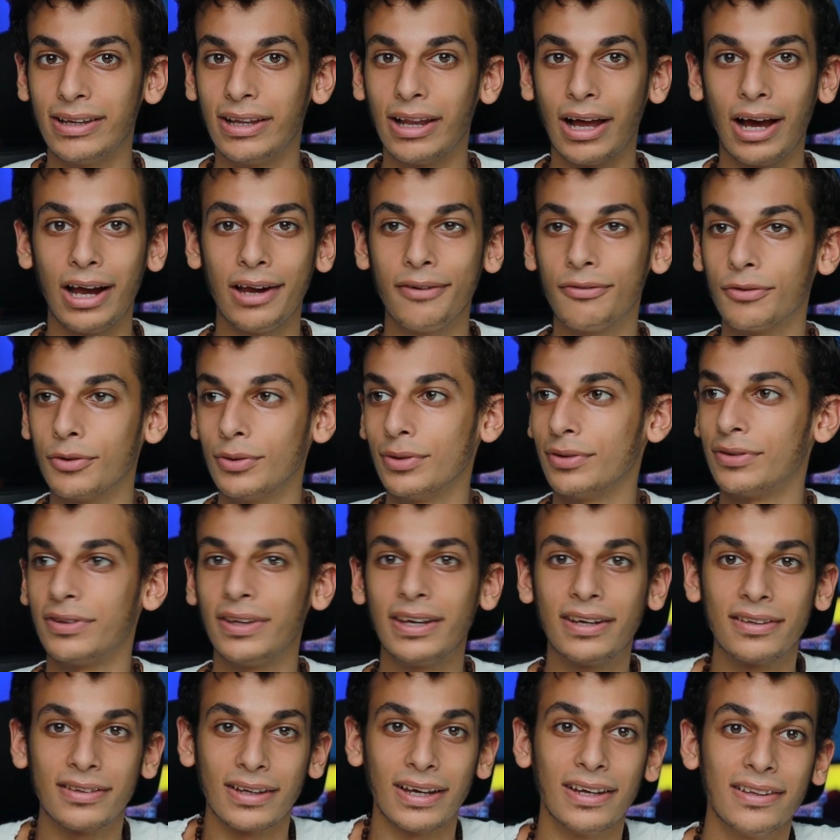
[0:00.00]
الآيفون
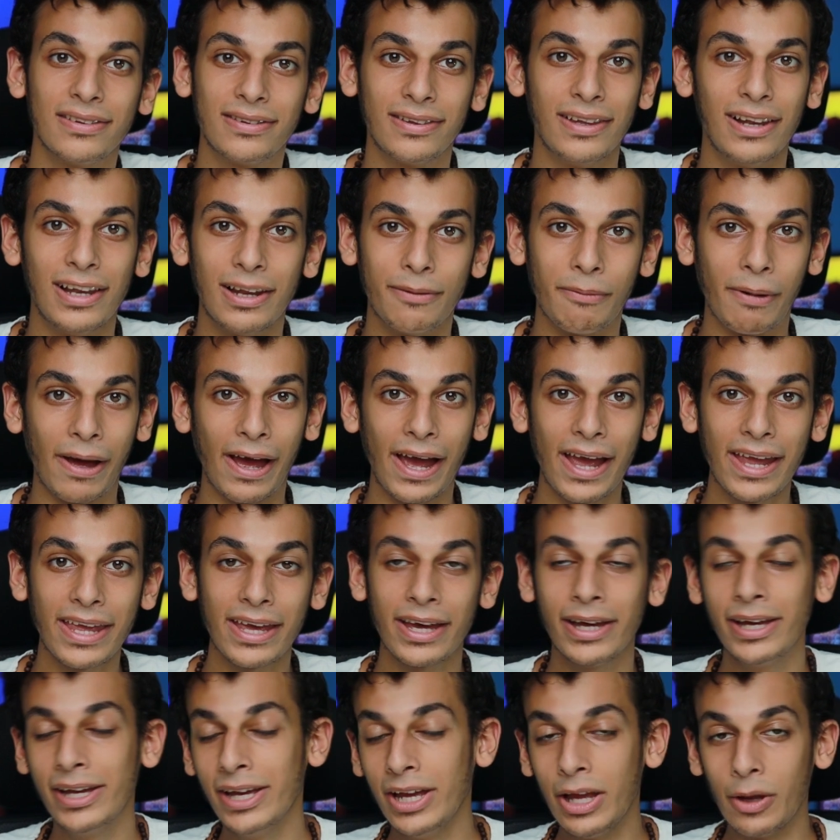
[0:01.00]
اس اللي
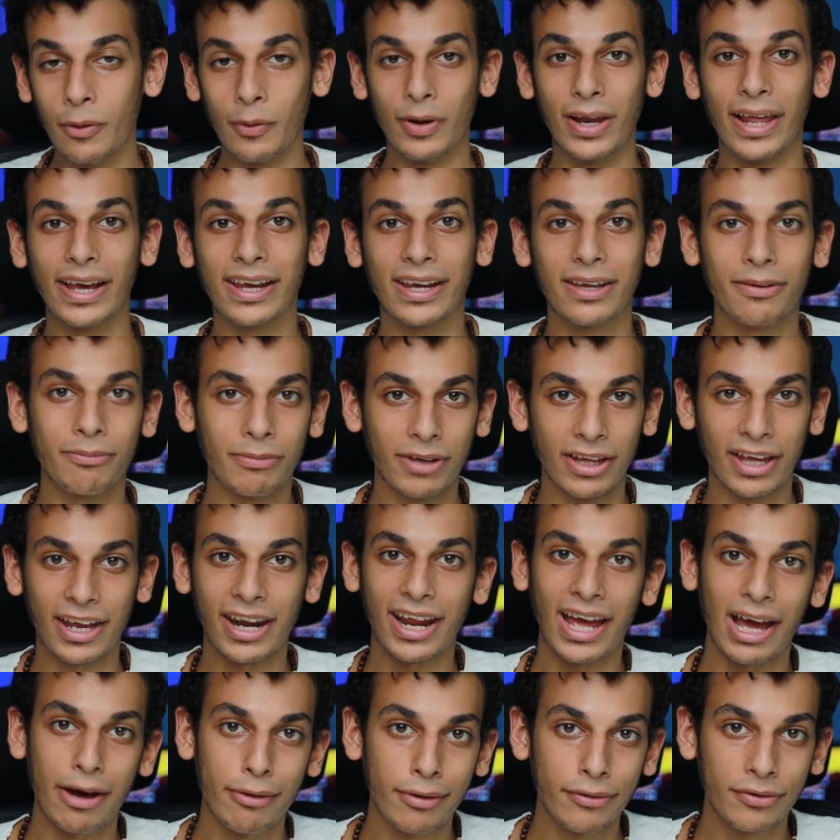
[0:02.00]
معايا ولكن من غير
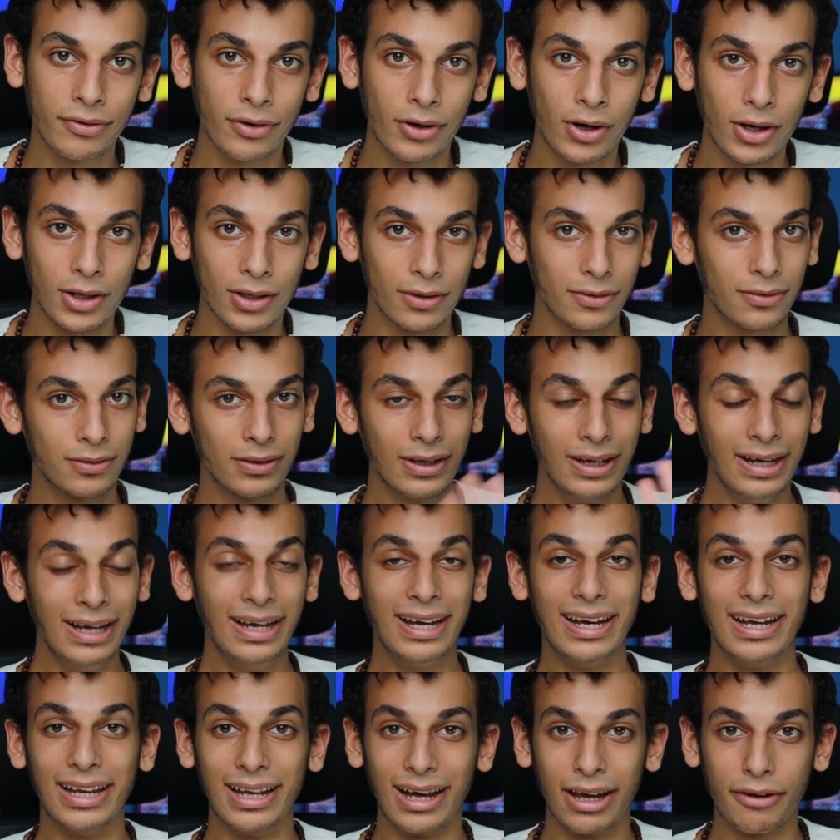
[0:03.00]
حواف خالص
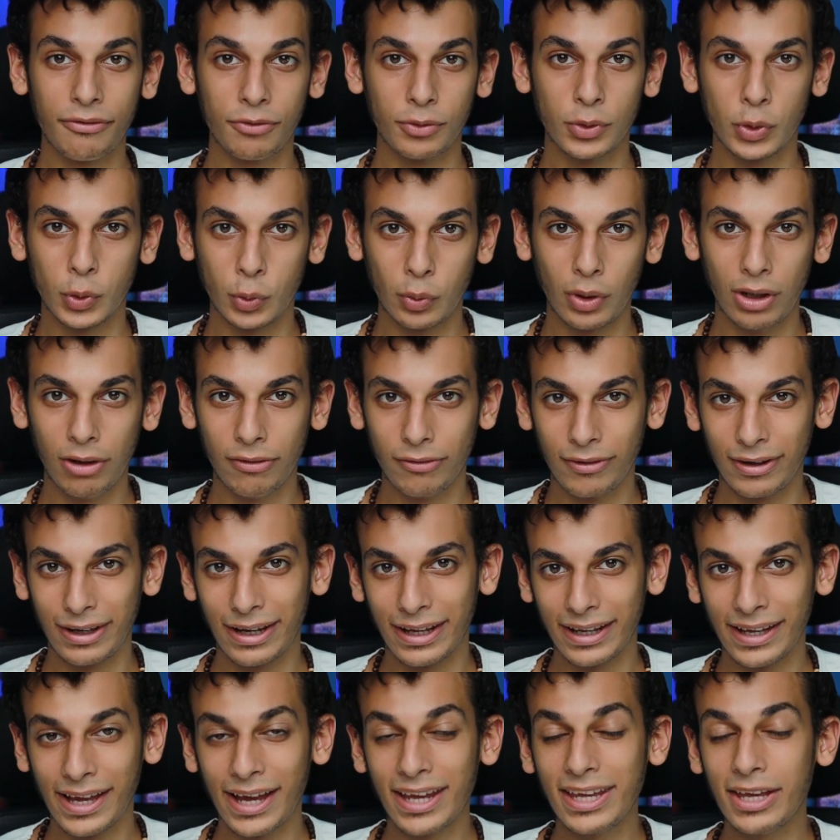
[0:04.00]
الايفون 12
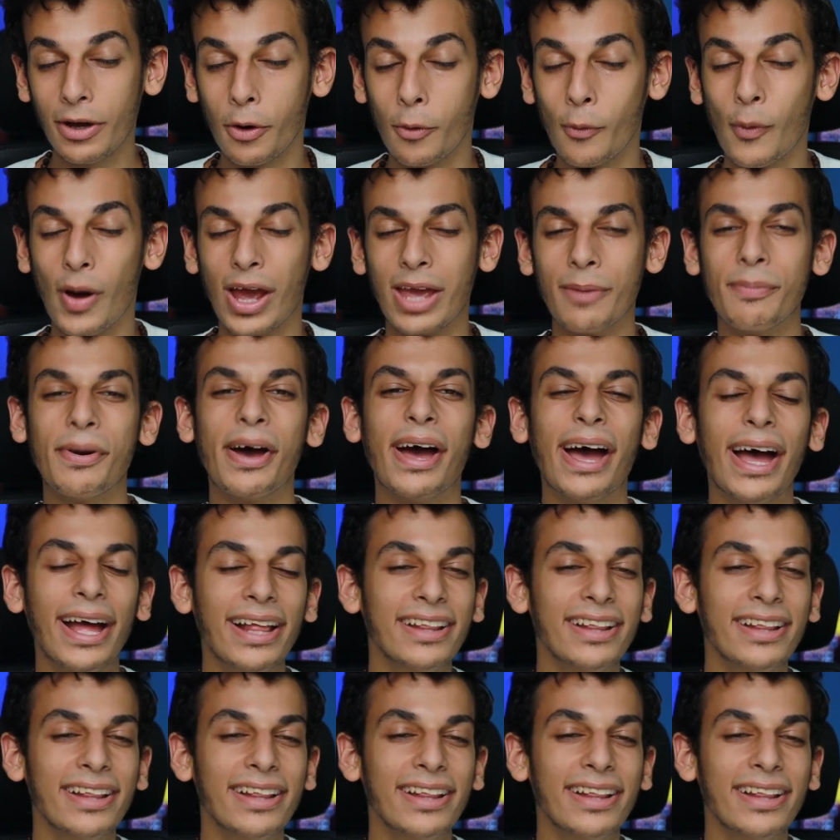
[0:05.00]
اللي جاي هو هيبقى